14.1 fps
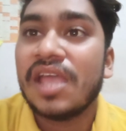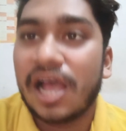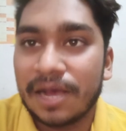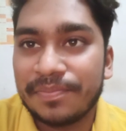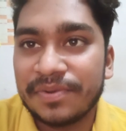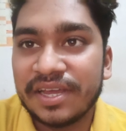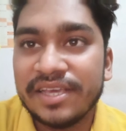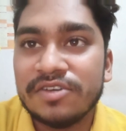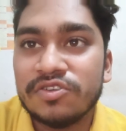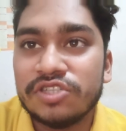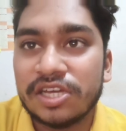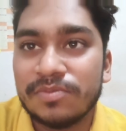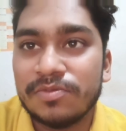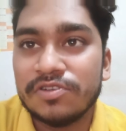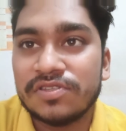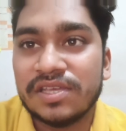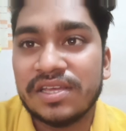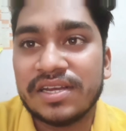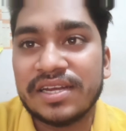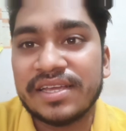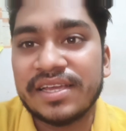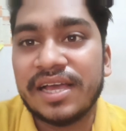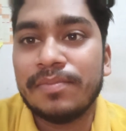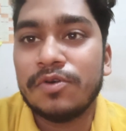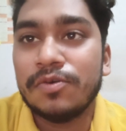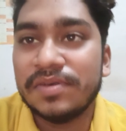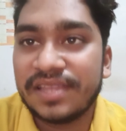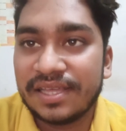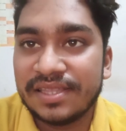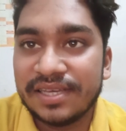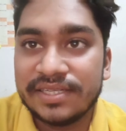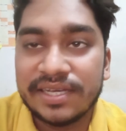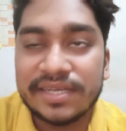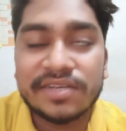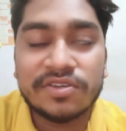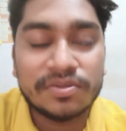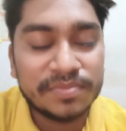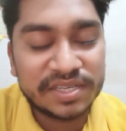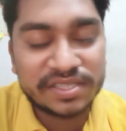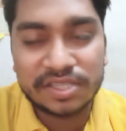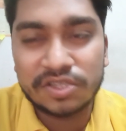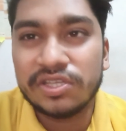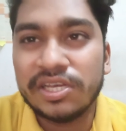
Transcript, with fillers: अपना ही कुछ अनुभव शेयर करके आपको बता दिया जाए क्योंकि मैं सन